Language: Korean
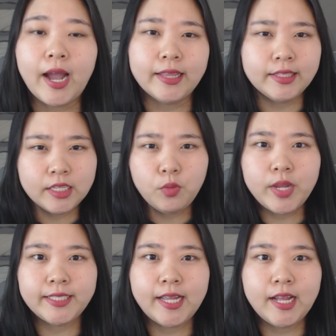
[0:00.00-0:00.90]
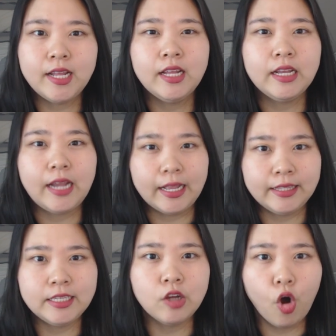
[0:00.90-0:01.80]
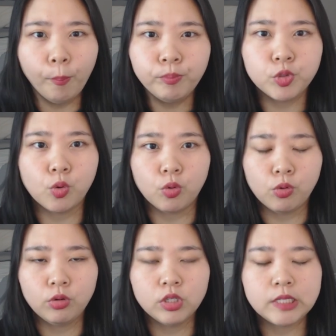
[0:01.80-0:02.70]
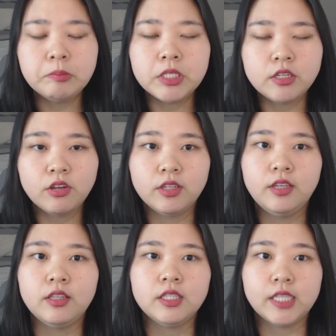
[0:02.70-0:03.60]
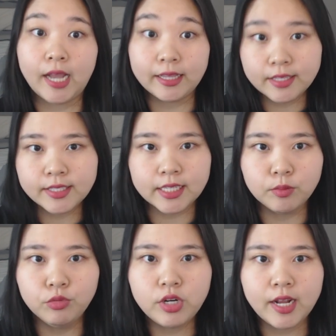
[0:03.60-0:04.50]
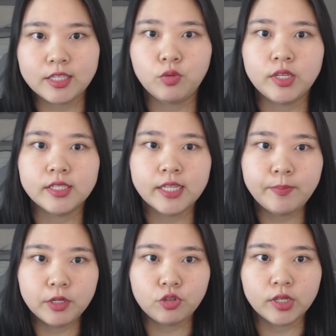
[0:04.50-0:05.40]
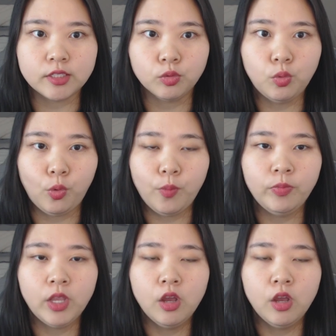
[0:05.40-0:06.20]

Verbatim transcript: 같은 회사, 같은 업종, 심지어는 이제 같은 직무를 가지고 있는 사람들 중에서도